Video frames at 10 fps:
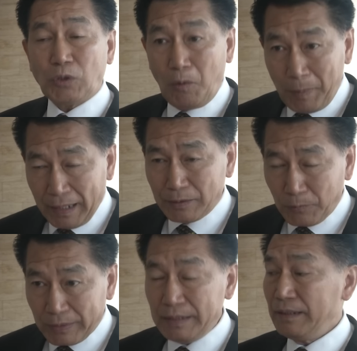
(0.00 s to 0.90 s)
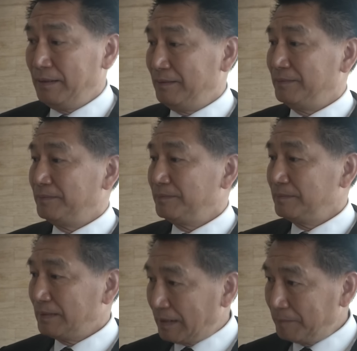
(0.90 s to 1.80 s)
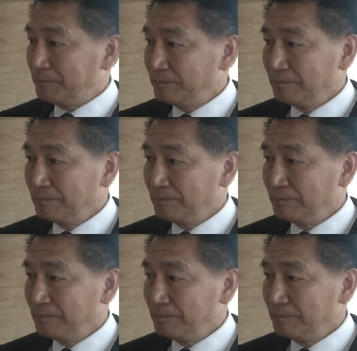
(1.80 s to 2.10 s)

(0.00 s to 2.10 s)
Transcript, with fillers: 2,000 กว่าที่นะครับ